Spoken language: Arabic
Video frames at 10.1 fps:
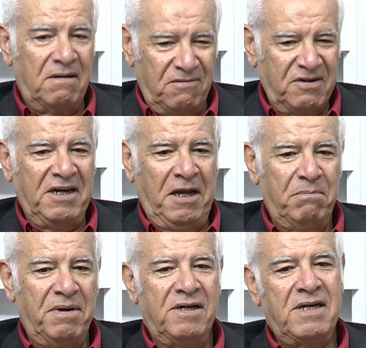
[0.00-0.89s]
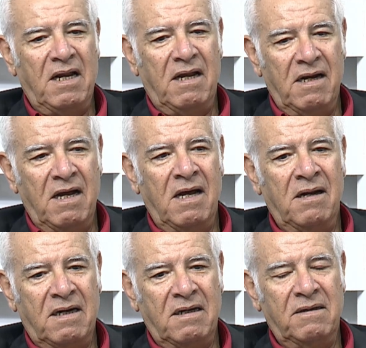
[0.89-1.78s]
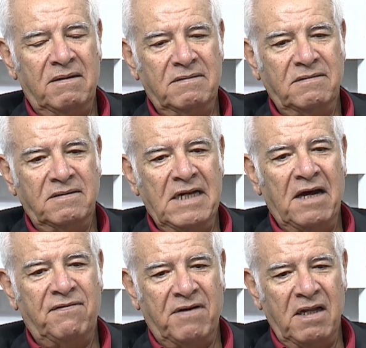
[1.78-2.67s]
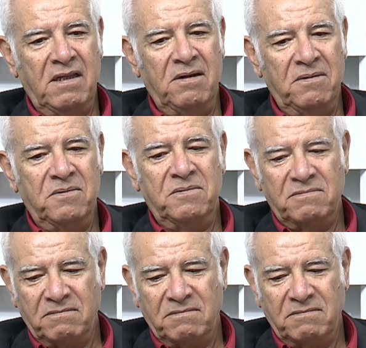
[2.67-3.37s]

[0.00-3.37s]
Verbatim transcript: ممكن نحب ان شاء الله نهار نقف غادي و...